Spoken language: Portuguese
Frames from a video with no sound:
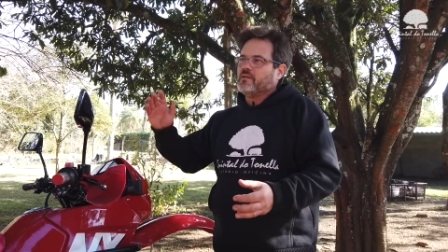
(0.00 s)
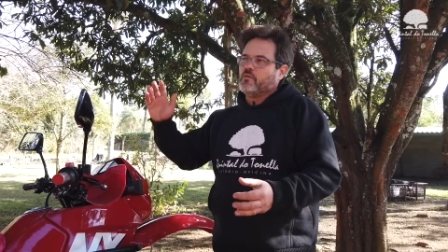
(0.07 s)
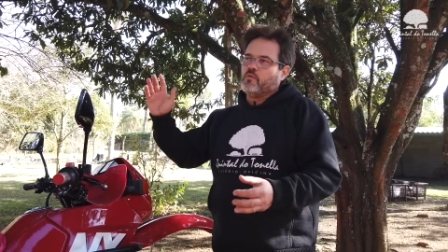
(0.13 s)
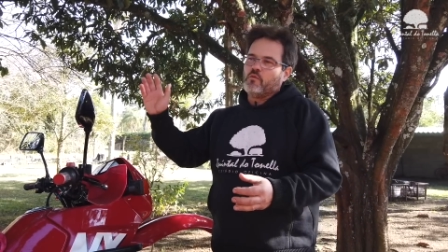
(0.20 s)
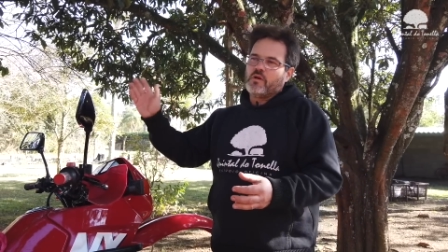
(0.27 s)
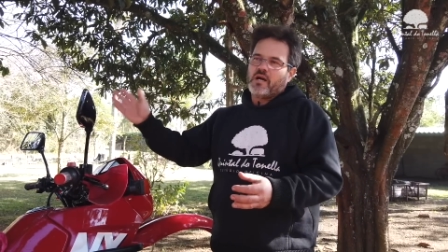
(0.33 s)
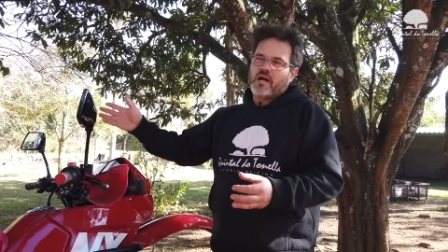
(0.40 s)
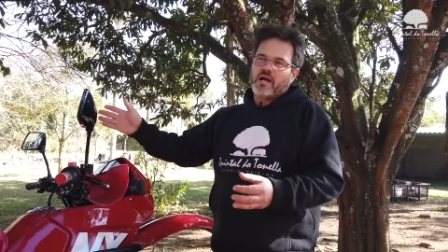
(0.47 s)

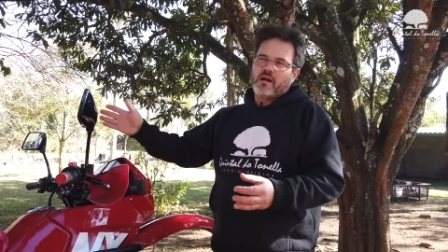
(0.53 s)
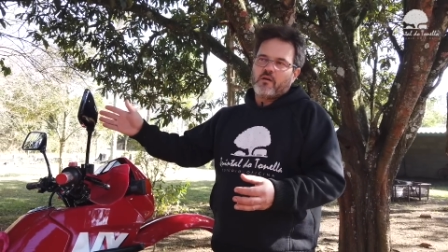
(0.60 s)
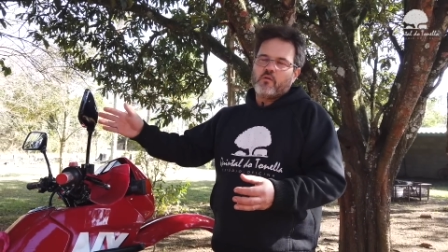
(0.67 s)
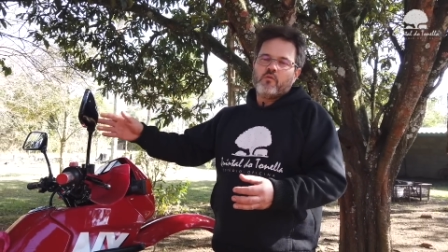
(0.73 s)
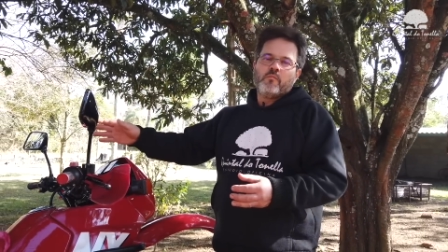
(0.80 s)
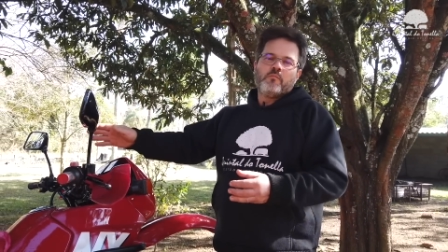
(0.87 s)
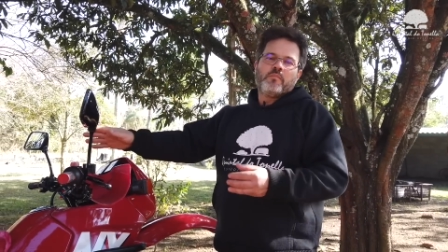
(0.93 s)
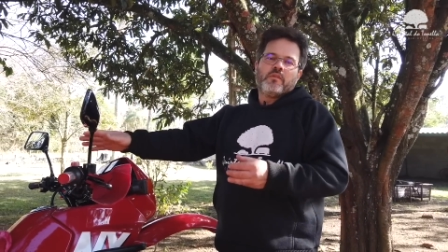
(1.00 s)
Com um
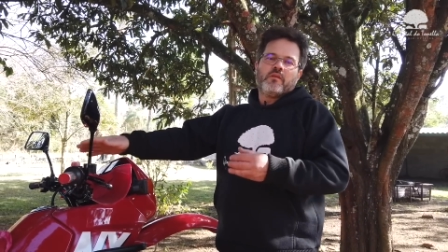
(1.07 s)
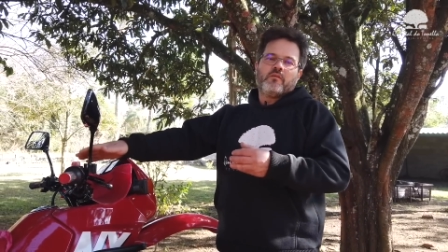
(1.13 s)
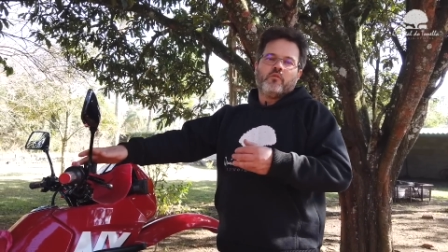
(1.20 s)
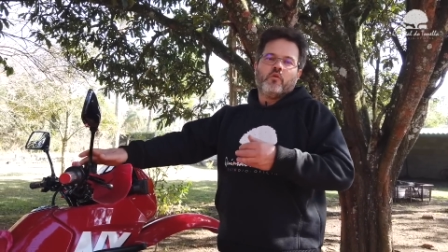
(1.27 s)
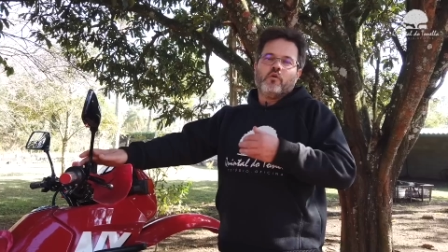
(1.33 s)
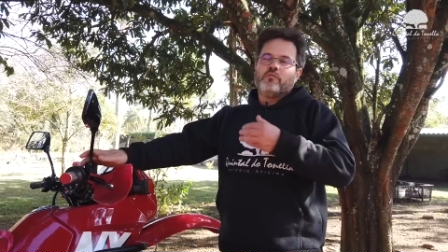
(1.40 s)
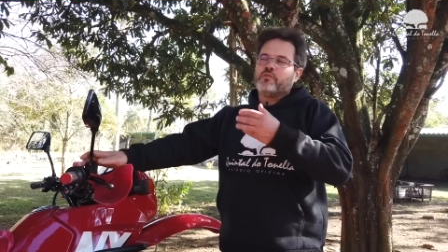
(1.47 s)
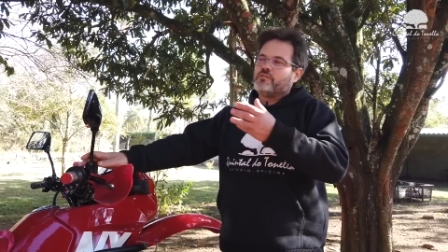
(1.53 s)
carro
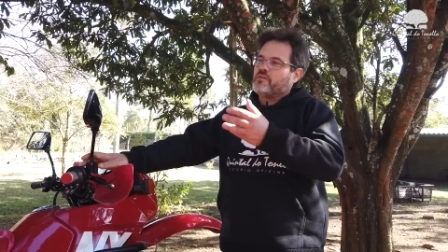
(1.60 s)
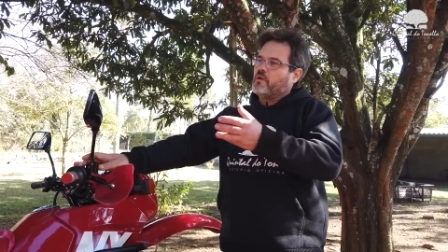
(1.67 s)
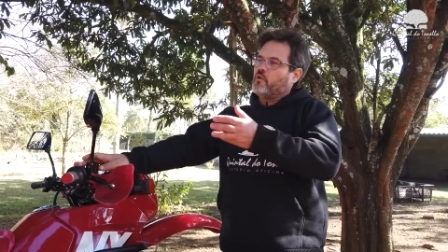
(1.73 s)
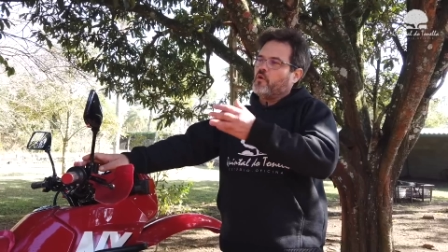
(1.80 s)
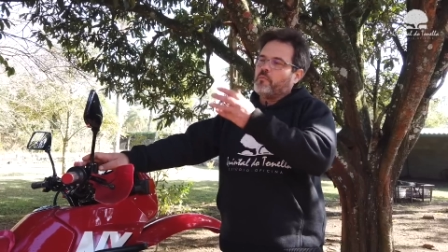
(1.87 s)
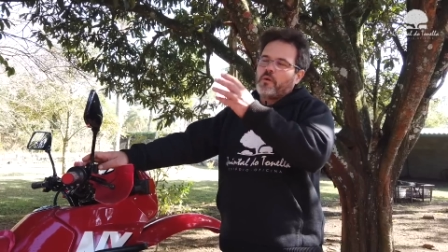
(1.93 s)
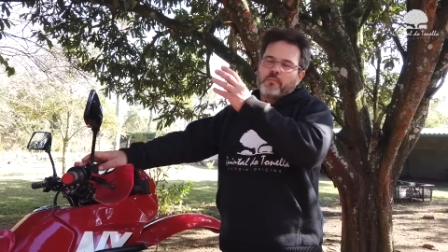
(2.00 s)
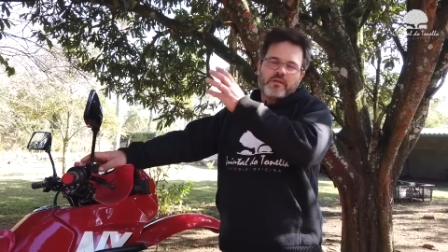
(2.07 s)
novo que você
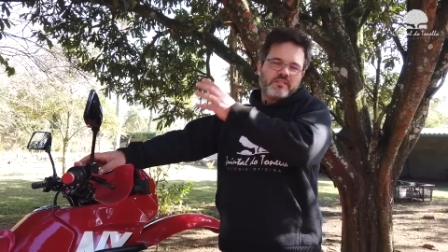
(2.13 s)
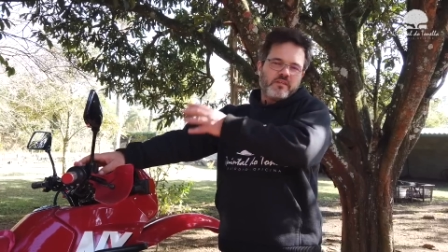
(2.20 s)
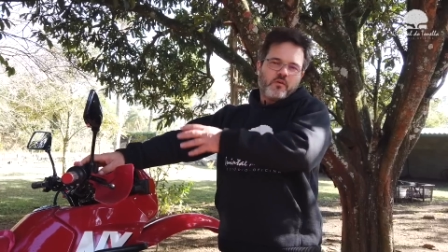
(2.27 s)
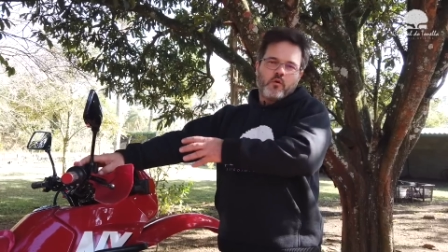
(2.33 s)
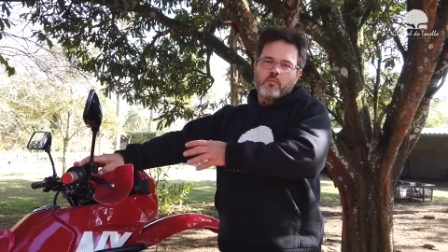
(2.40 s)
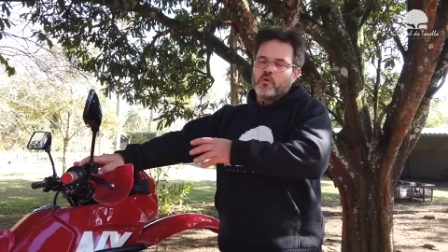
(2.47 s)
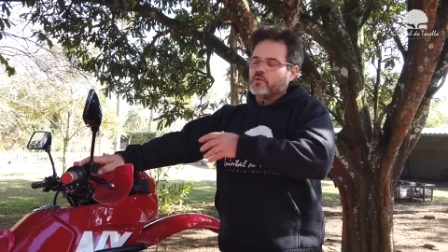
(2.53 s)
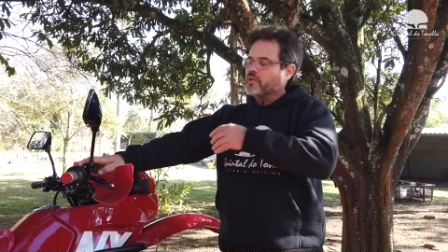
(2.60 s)
compra para se
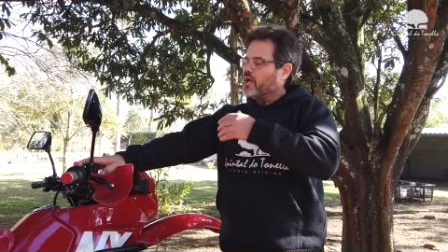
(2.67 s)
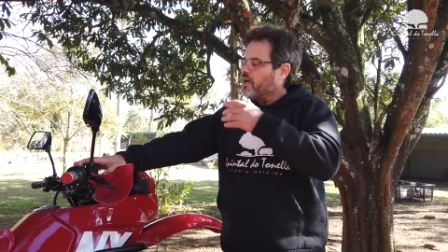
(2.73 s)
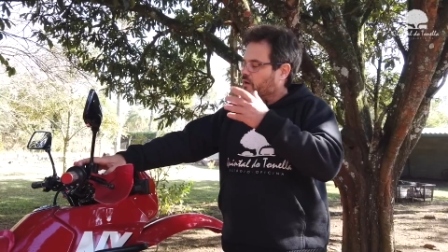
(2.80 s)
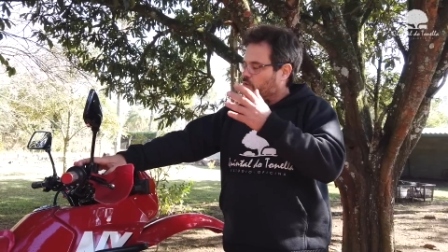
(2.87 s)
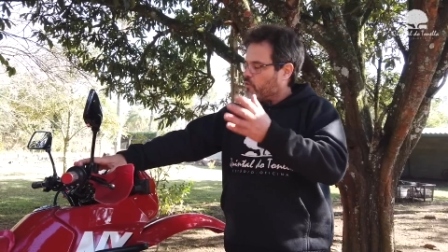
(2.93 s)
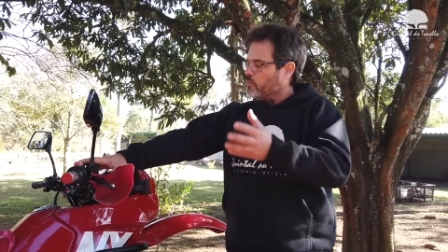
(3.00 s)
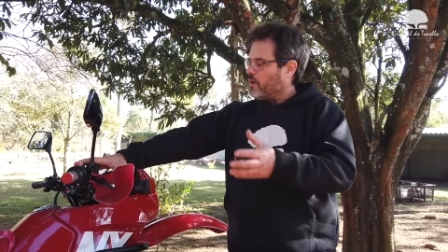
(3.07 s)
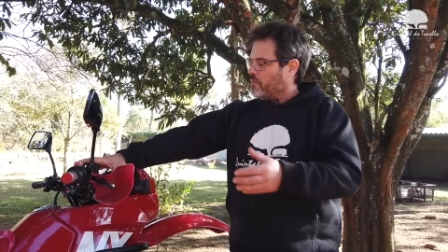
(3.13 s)

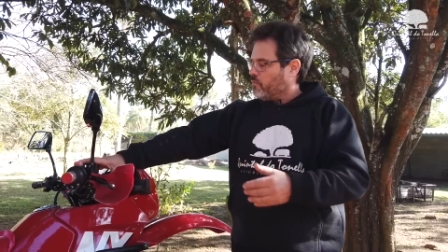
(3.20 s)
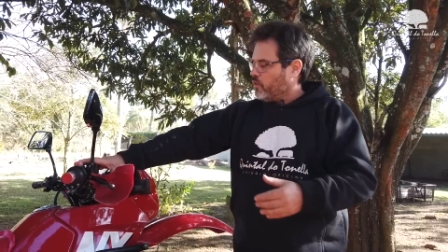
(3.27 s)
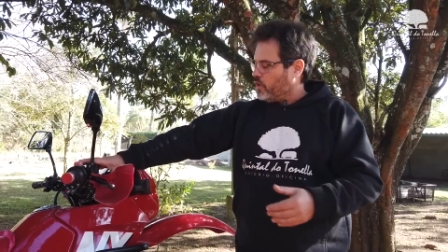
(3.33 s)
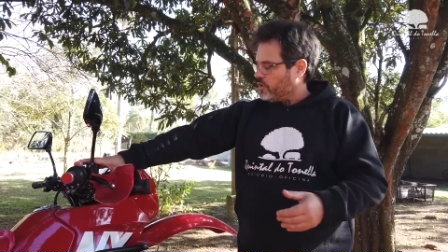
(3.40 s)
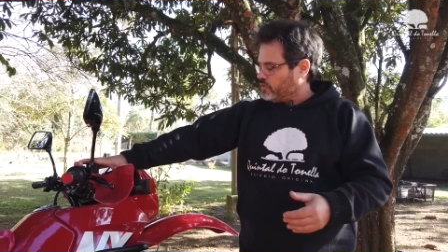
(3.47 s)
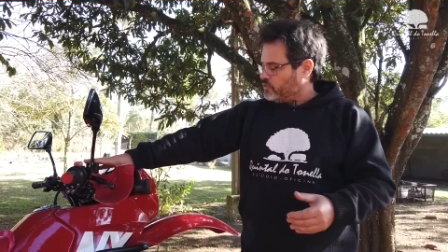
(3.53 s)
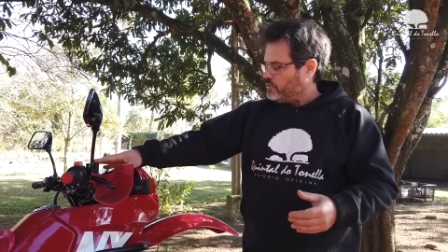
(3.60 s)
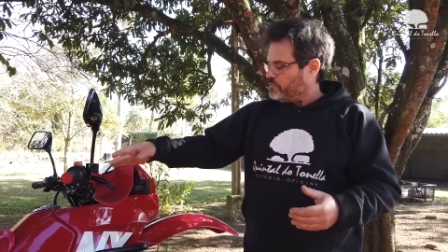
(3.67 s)
incomodar, com uma
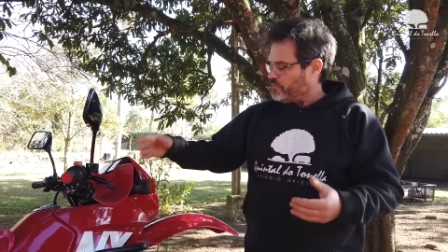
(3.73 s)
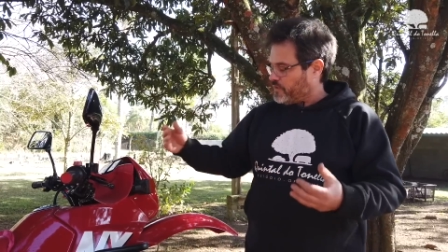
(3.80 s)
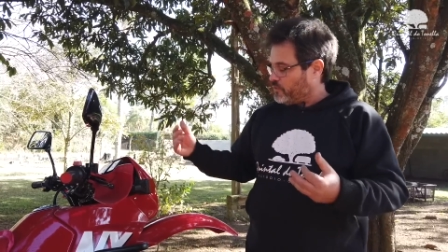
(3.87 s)
moto,